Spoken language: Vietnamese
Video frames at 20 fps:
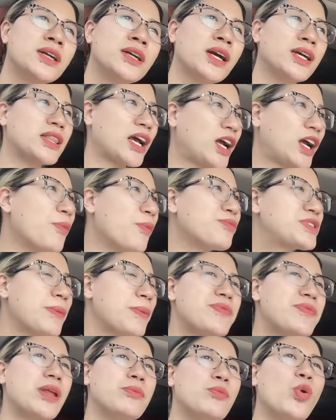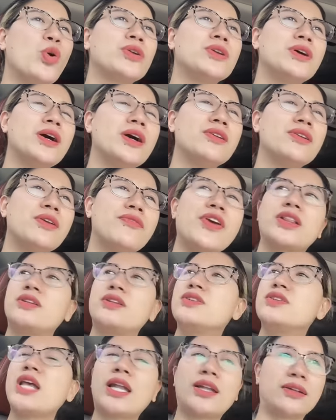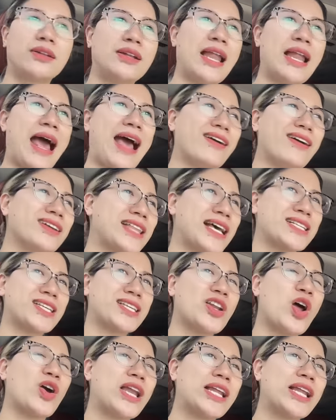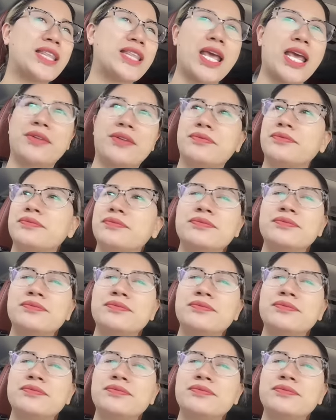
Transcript: người ta không chấp nhận mua nữa, là việc thứ nhất là người ta sẽ đòi lại tiền.